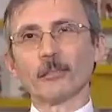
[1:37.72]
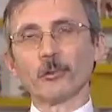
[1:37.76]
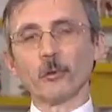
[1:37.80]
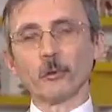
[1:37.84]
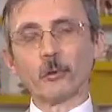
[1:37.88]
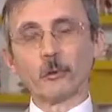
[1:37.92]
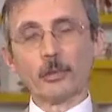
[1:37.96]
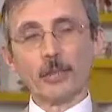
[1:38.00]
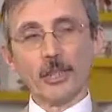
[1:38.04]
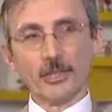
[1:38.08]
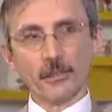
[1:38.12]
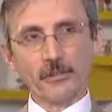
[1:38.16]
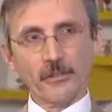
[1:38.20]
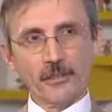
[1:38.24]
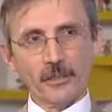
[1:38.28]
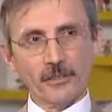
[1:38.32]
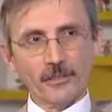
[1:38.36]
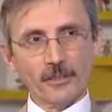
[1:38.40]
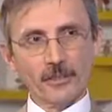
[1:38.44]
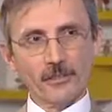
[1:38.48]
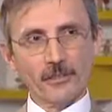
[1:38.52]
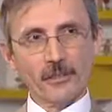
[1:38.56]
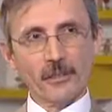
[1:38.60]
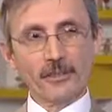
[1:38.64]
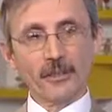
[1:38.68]
Uludağ
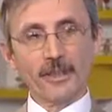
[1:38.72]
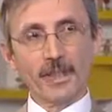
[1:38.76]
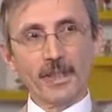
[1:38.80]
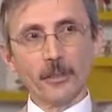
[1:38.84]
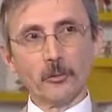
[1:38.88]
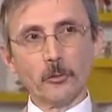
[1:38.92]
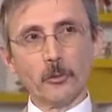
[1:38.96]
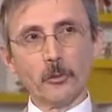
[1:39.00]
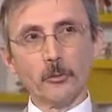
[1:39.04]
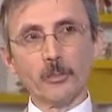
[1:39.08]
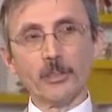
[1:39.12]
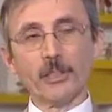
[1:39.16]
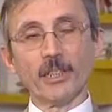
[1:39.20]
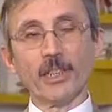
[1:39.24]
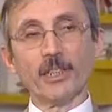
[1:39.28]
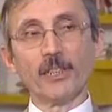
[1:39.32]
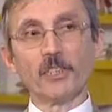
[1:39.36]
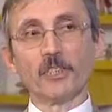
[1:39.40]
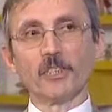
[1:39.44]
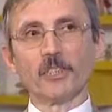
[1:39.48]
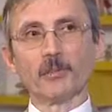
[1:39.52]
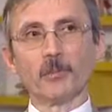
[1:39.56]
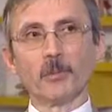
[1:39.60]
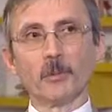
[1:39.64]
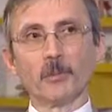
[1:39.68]
Üniversitesi Teknoloji
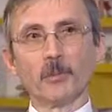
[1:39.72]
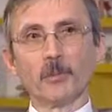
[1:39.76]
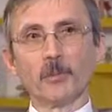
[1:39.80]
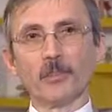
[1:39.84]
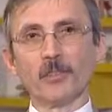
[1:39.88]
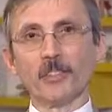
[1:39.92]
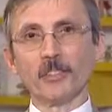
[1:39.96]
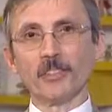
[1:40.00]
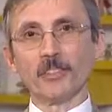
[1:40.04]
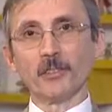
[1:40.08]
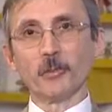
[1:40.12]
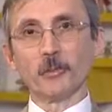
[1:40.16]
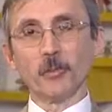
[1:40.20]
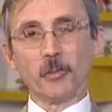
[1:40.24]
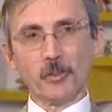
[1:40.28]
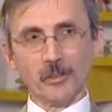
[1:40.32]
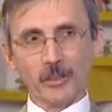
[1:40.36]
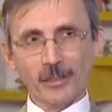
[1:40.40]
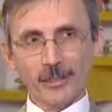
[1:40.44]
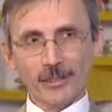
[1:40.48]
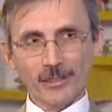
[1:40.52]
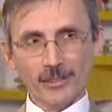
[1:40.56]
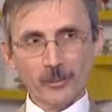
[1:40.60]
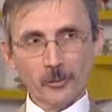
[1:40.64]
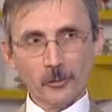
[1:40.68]
Geliştirme Bölgesi'ne hoş
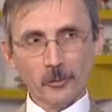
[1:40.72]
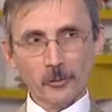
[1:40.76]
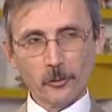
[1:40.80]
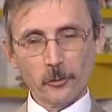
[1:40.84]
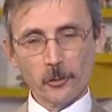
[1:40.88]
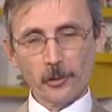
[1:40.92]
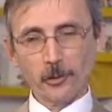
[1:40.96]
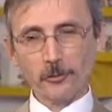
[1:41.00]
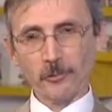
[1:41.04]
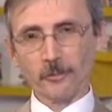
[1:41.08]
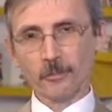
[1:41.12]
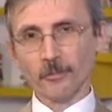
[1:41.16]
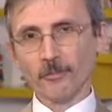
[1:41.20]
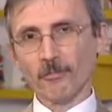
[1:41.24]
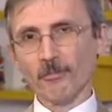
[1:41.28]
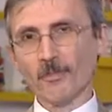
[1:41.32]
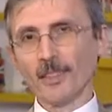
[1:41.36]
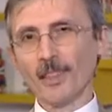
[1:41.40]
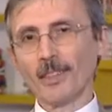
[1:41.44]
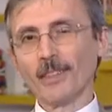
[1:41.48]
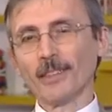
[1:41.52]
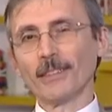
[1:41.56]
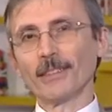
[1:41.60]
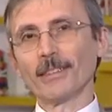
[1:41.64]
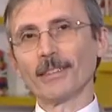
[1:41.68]
geldiniz diyorum.
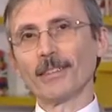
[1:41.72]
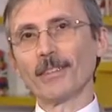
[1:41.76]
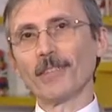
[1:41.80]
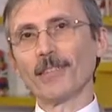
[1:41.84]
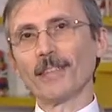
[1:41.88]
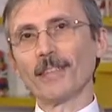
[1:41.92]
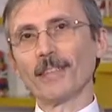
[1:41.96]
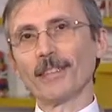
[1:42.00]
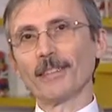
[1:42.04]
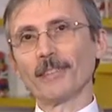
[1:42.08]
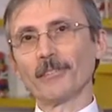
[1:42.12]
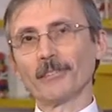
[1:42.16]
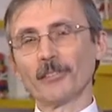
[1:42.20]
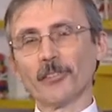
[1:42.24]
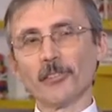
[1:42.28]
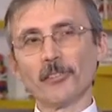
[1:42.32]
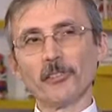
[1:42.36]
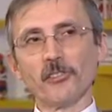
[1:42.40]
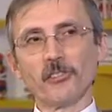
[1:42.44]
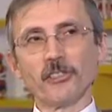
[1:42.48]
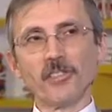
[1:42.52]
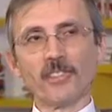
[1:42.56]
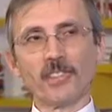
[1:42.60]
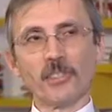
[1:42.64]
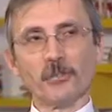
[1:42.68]
Değerli
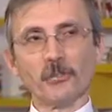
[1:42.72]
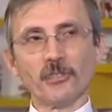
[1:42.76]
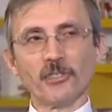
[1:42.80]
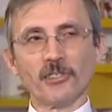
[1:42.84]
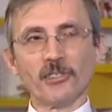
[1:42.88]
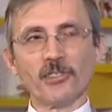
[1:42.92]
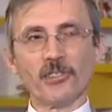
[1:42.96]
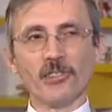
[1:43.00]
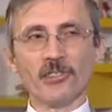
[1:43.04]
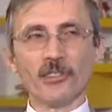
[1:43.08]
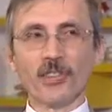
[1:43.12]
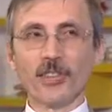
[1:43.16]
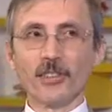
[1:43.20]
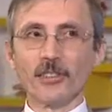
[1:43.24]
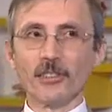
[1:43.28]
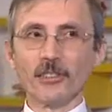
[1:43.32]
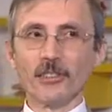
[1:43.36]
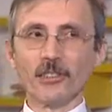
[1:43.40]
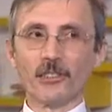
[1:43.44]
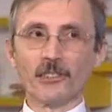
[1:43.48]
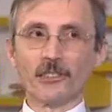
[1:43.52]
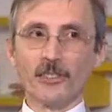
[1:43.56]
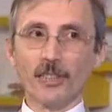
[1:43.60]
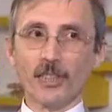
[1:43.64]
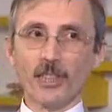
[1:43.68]
seyircilerimizi de
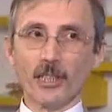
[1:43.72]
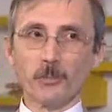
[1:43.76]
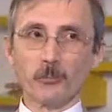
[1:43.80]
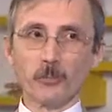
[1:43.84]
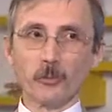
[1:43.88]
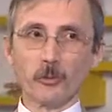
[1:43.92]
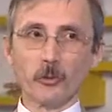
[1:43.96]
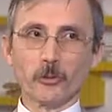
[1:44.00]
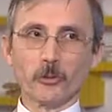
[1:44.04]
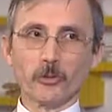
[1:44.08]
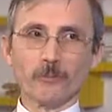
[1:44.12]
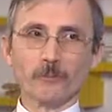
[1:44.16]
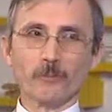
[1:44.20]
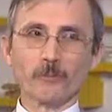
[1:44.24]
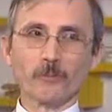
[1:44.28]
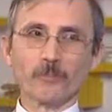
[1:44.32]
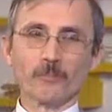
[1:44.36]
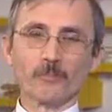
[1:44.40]
saygıyla selamlıyorum.